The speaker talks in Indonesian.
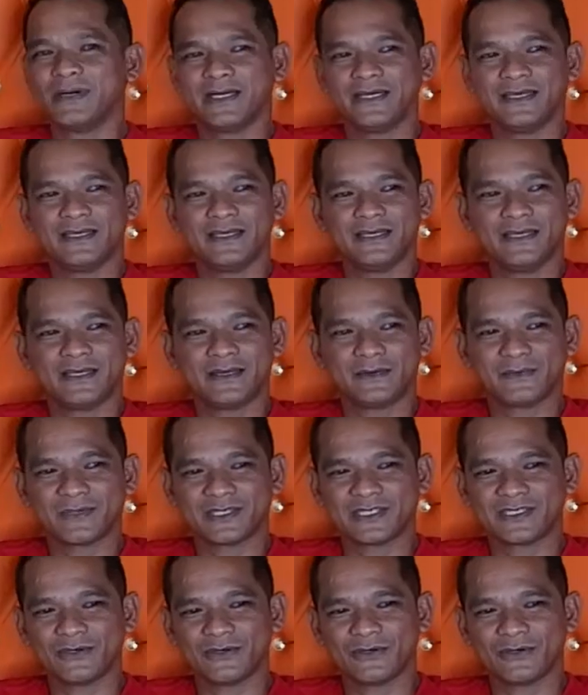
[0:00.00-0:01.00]
baik.
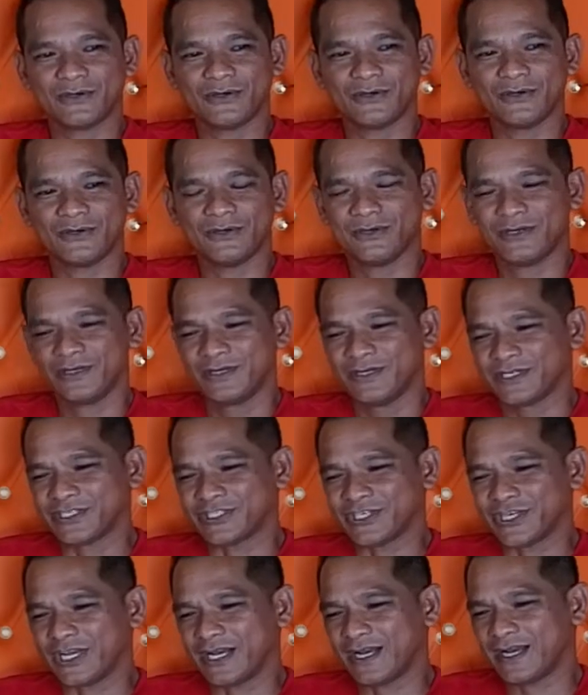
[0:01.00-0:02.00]
Sehat mas ya Mas ya?
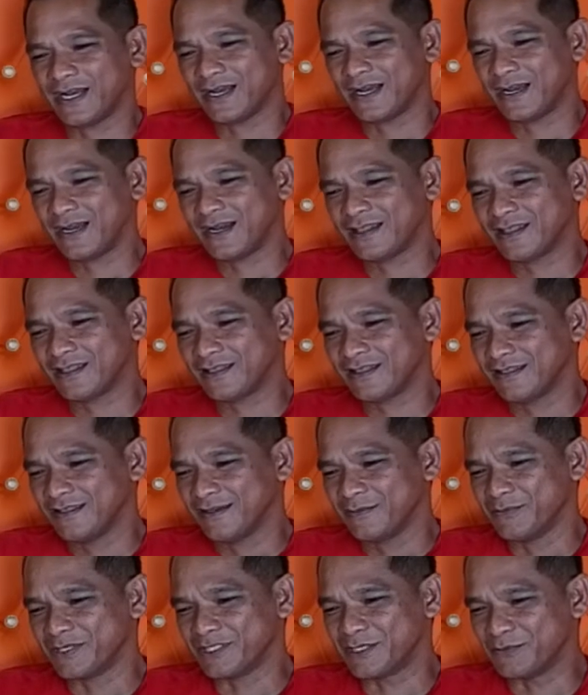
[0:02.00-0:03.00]
Sehat.
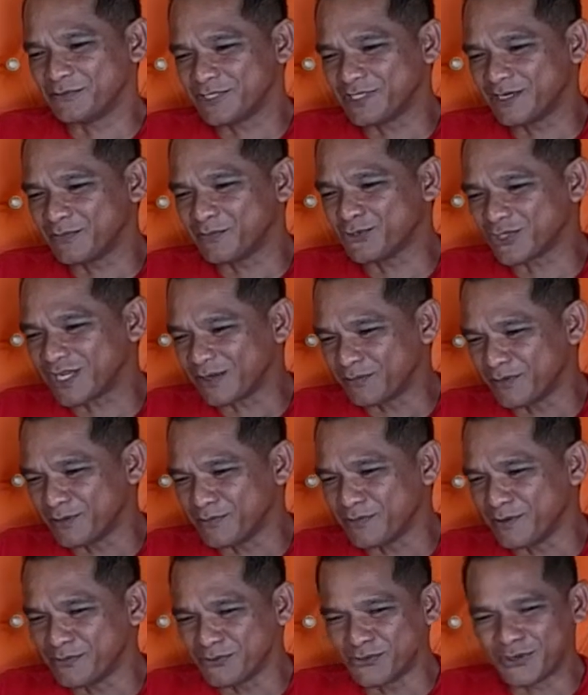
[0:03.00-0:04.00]
Masih bisa push up
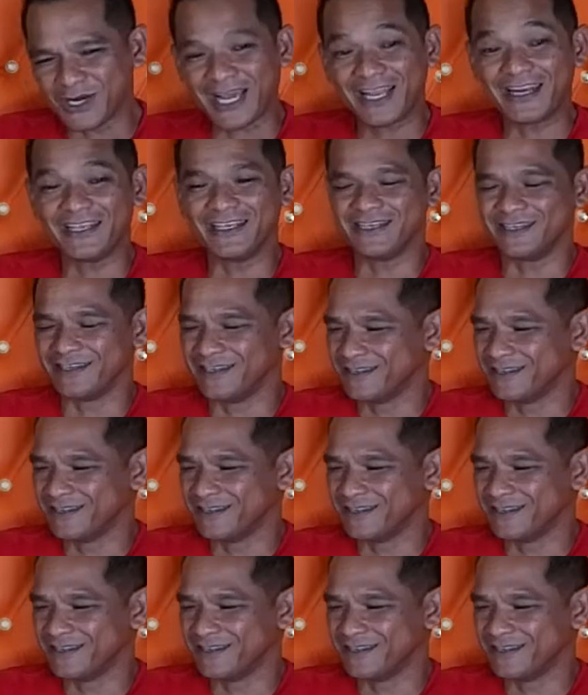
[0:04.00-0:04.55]
50 kali